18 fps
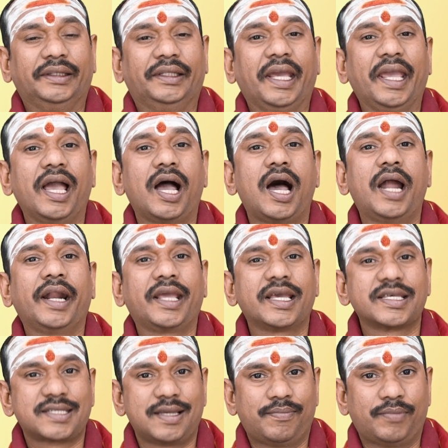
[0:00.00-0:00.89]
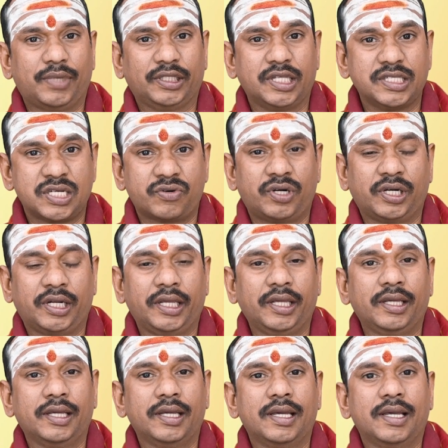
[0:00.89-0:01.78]
దేహానికి సంబంధించినటువంటి
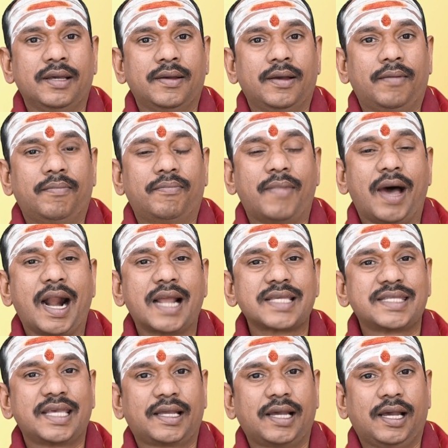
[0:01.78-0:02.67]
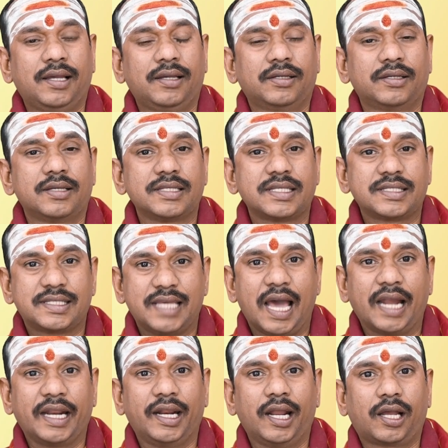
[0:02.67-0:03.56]
మానసిక
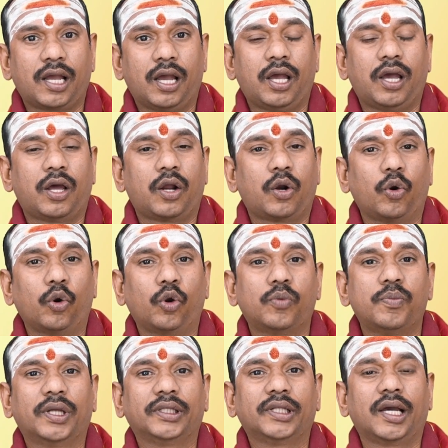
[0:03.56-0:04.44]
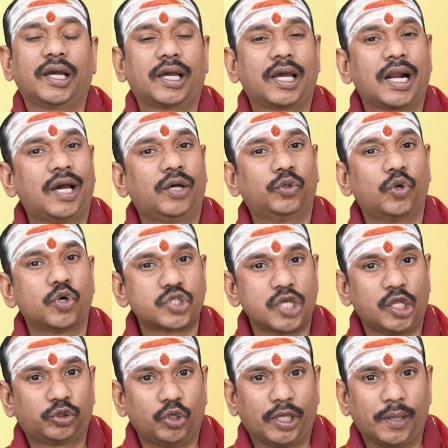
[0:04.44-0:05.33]
శారీరక రుగ్మత గ్రహ
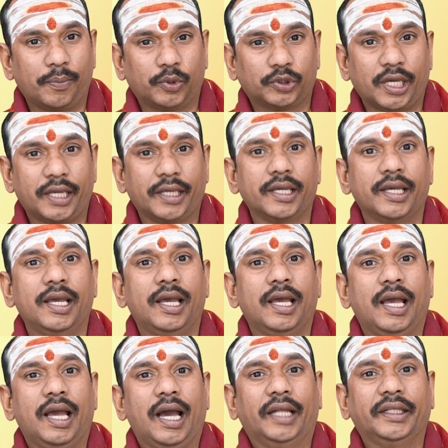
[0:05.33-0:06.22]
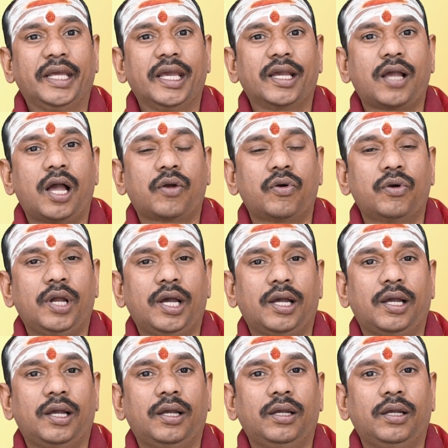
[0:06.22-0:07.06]
దోషాలు తొలగిపోతాయి అదే కాకుండా